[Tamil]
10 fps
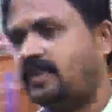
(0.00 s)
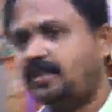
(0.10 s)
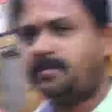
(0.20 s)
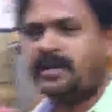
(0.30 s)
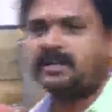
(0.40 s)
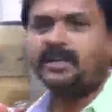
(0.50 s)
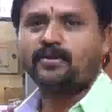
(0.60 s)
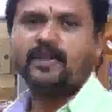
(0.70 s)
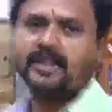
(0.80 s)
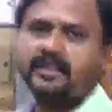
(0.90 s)
வந்து
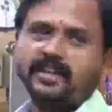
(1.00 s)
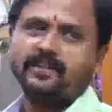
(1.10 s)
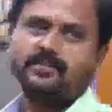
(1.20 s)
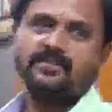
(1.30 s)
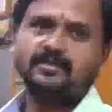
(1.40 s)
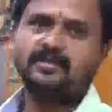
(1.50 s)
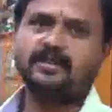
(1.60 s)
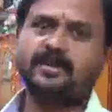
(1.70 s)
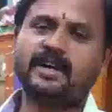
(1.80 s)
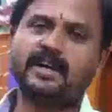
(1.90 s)
பார்த்தீங்கன்னா உங்களுக்கே தெரியும்
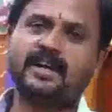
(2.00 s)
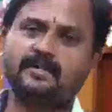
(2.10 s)
நம்ம கடை